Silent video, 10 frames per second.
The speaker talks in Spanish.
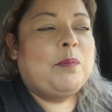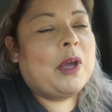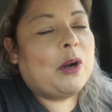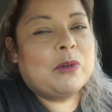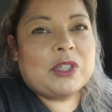
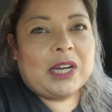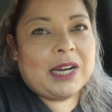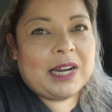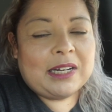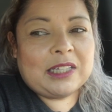Pero mucha
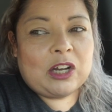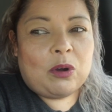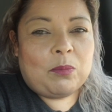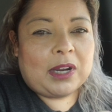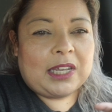gente,
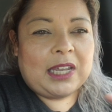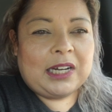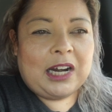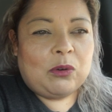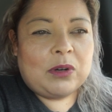como aquí
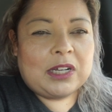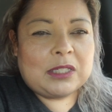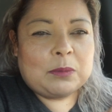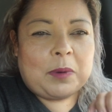en algunas